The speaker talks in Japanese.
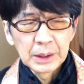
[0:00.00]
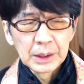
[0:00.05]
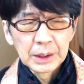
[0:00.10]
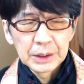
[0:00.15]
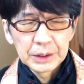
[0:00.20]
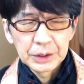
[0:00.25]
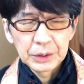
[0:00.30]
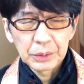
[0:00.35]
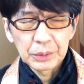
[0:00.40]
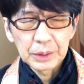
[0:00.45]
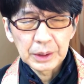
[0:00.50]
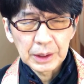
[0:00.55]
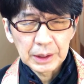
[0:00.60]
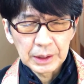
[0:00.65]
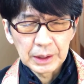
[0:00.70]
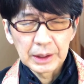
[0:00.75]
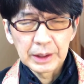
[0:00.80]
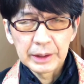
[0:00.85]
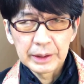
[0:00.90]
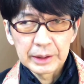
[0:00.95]
日本か
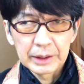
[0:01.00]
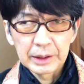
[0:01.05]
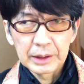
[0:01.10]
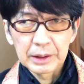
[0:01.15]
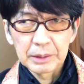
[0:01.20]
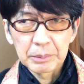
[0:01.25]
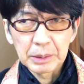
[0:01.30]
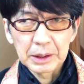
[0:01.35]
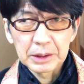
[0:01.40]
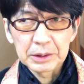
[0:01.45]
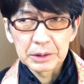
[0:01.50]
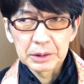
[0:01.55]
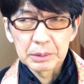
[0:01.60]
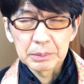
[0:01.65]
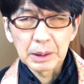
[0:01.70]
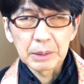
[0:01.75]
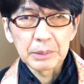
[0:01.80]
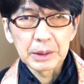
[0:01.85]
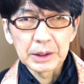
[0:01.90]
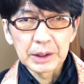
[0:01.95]
らあ
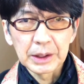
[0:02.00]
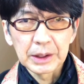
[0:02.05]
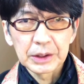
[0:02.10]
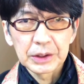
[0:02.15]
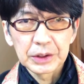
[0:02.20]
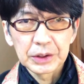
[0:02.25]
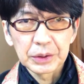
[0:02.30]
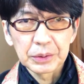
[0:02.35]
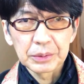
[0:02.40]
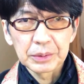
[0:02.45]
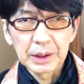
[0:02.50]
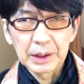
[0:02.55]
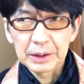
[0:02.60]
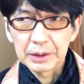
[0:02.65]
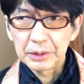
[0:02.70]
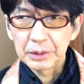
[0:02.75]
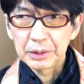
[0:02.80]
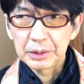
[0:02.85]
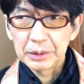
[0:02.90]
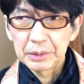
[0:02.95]
バンクーバーまでちょあ
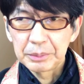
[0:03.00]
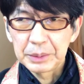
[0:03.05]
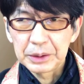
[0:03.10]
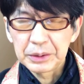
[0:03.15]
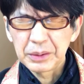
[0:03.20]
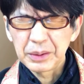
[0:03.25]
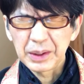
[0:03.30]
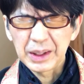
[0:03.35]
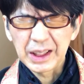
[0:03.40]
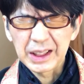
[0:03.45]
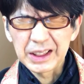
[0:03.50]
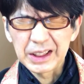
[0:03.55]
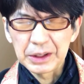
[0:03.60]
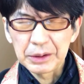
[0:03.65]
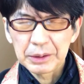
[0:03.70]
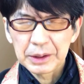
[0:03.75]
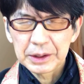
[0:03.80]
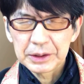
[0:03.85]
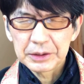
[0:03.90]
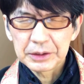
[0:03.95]
のビクトリアに
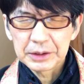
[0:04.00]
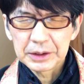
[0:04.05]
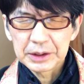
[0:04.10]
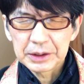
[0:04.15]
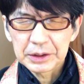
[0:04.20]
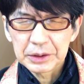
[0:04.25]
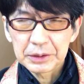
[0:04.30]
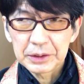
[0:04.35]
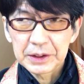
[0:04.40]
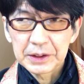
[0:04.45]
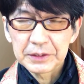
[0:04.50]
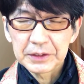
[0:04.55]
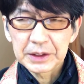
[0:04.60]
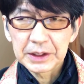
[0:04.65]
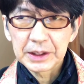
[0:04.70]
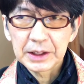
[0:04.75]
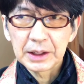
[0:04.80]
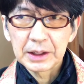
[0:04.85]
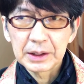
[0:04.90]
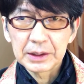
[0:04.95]
寄らずに直接
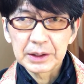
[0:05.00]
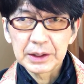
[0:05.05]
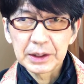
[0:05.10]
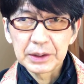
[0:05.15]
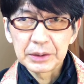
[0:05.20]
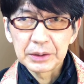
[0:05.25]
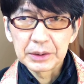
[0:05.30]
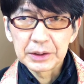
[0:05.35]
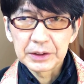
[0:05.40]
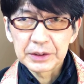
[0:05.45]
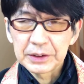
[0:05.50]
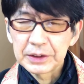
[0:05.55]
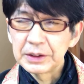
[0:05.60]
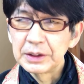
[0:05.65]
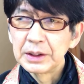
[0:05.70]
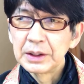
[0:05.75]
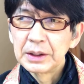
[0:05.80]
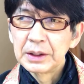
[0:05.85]
行かはったようです。